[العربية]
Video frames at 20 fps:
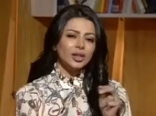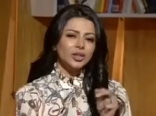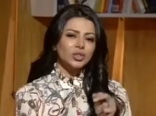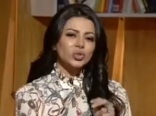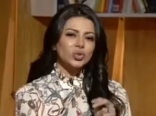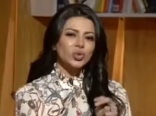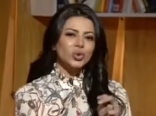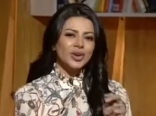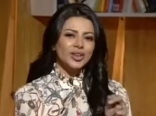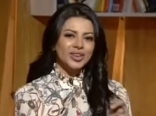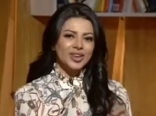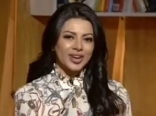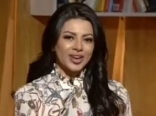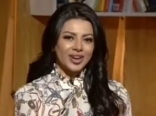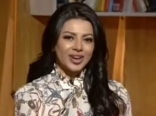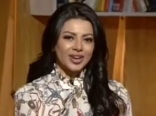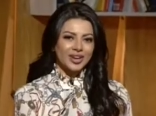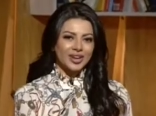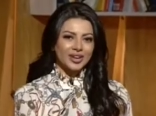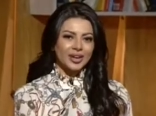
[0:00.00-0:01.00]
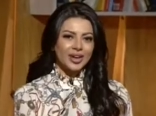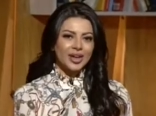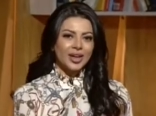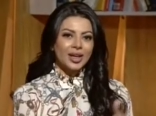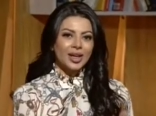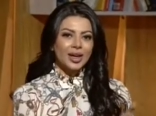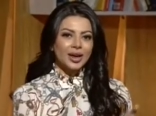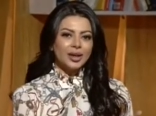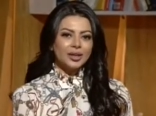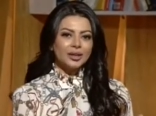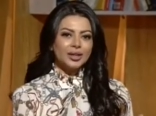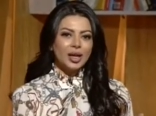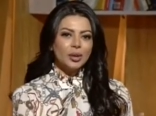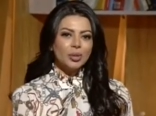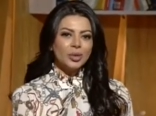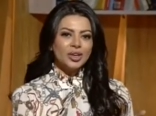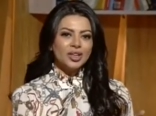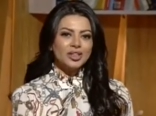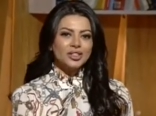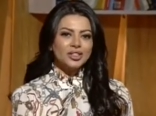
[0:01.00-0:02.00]
سوءا آخر
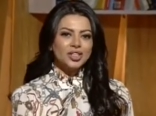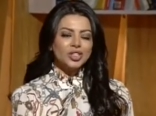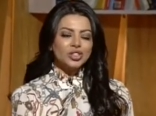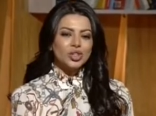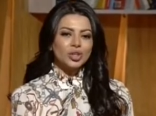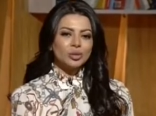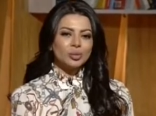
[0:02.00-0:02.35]
ختاما أستشهد